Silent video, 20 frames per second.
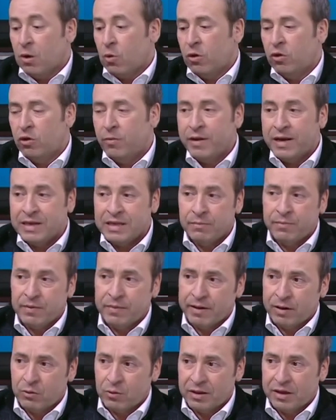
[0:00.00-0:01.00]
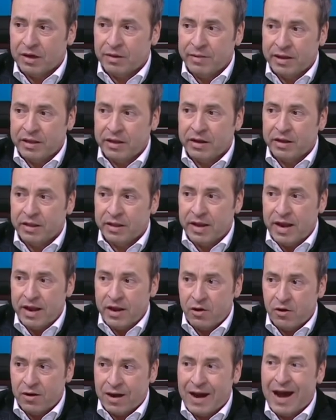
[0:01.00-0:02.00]
Cuando miras el primer cuatrimestre de este
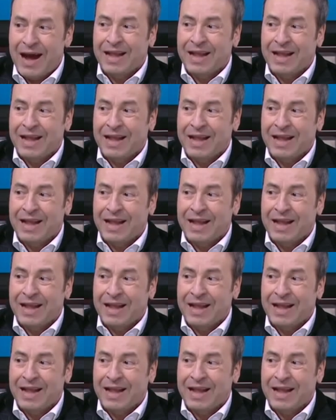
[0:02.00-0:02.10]
año,